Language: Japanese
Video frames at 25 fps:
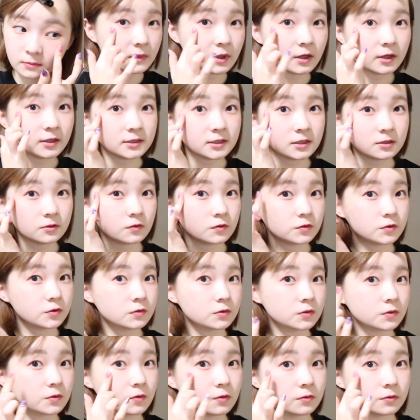アイシャドウ
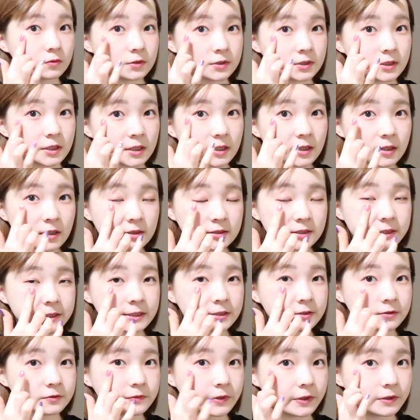ちょっと濃くしたから
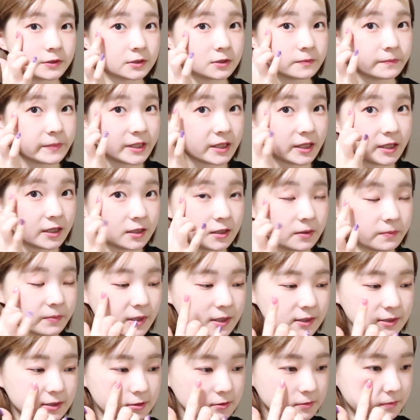チークは薄めでいき
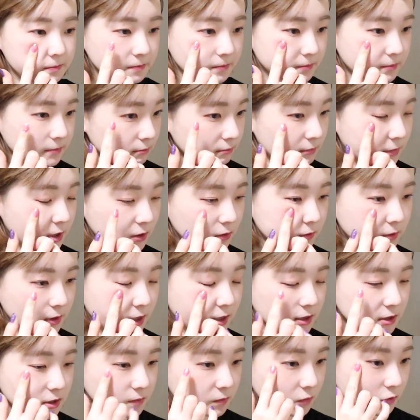ます、まあ、言うて
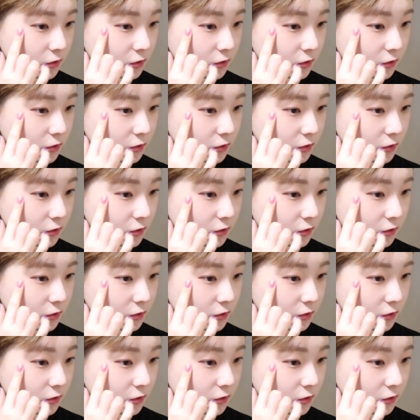いつ